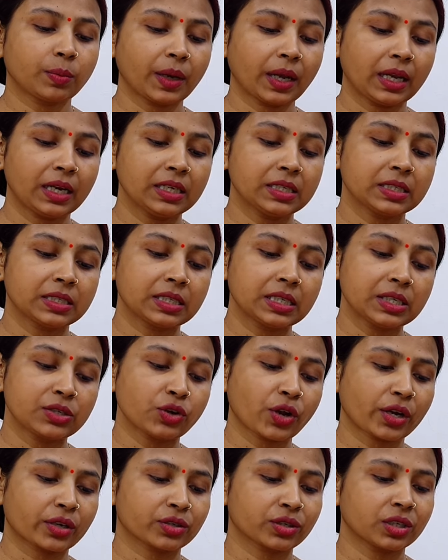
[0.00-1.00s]
पहले सी
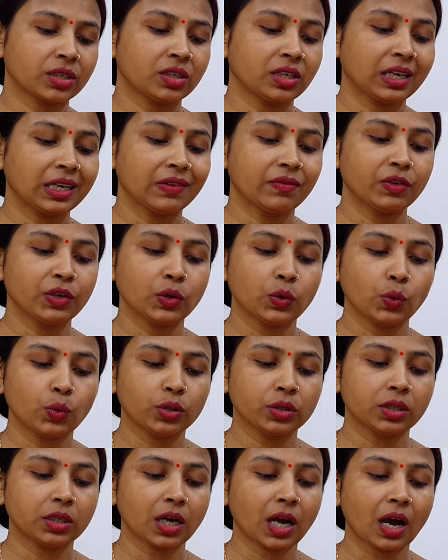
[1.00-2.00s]
सेक्शन डिलीवरी
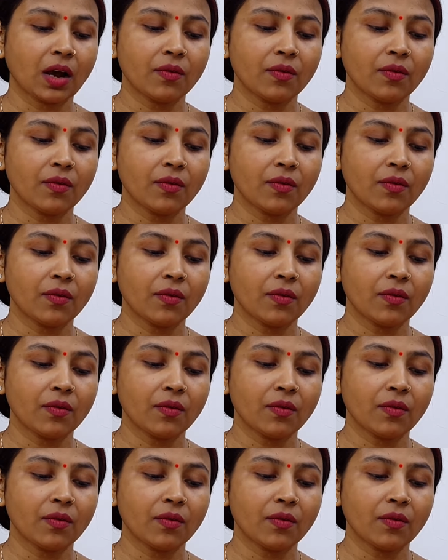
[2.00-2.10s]
हुई थी